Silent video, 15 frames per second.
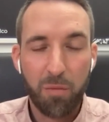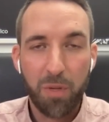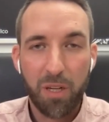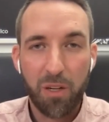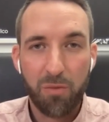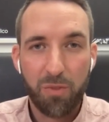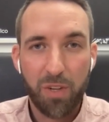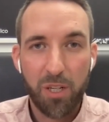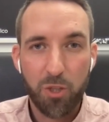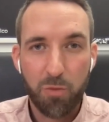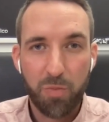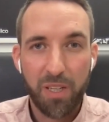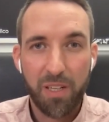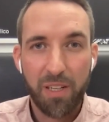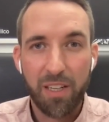
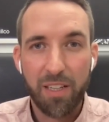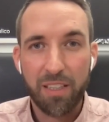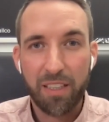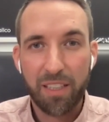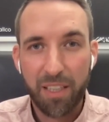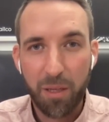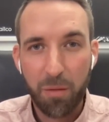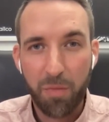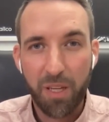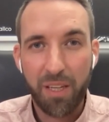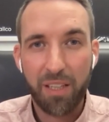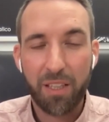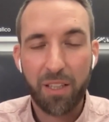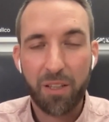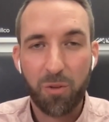Mittelfeldspielern
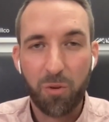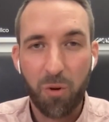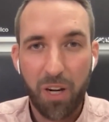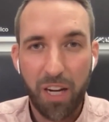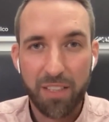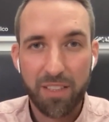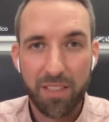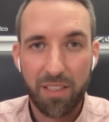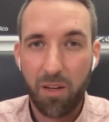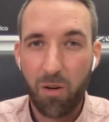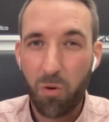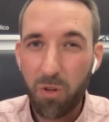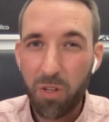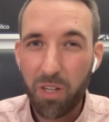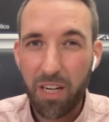Kimmich, Goretzka
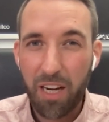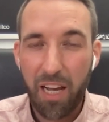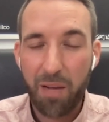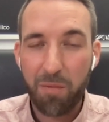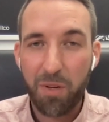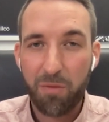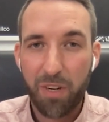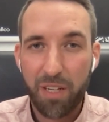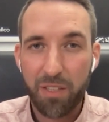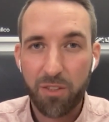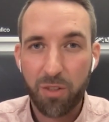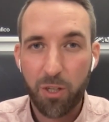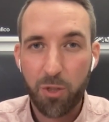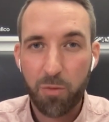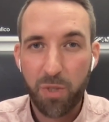und Leimer vielleicht
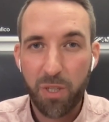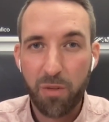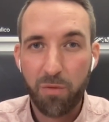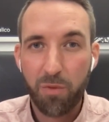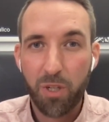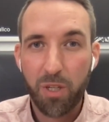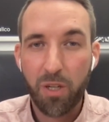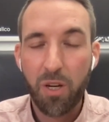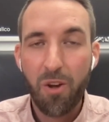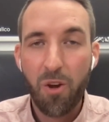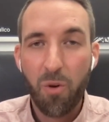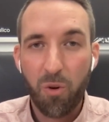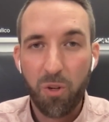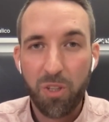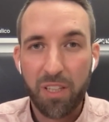sogar spielen würde
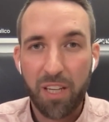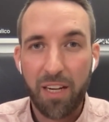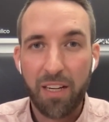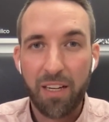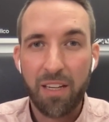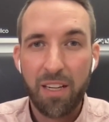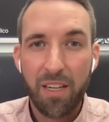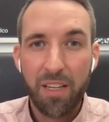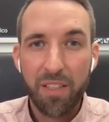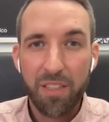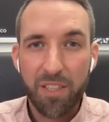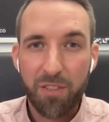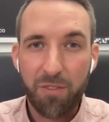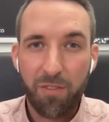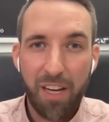und dann
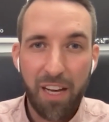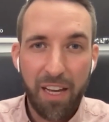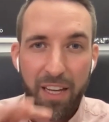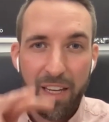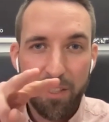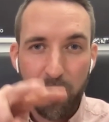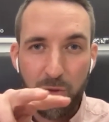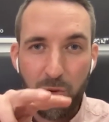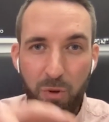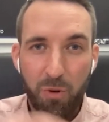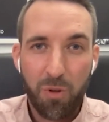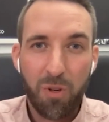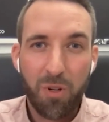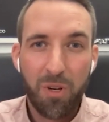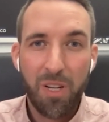zwei
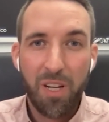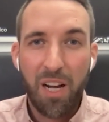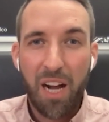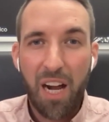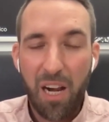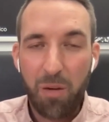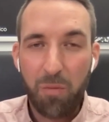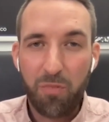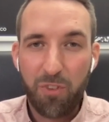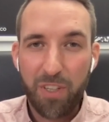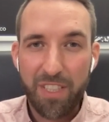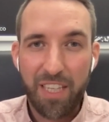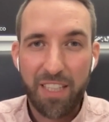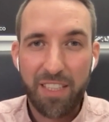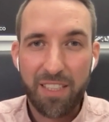so
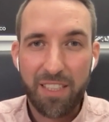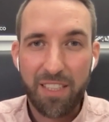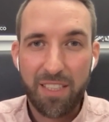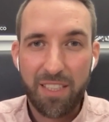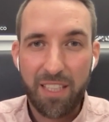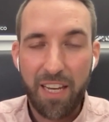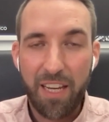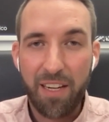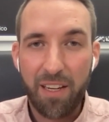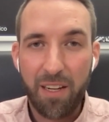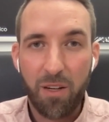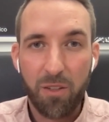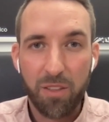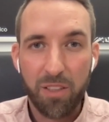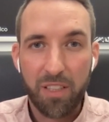halbversetzte
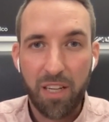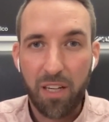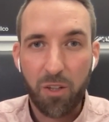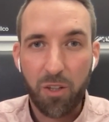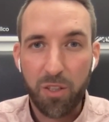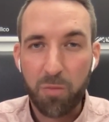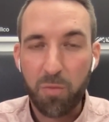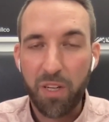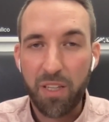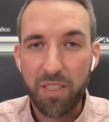Zehner und da könnte ich mir dann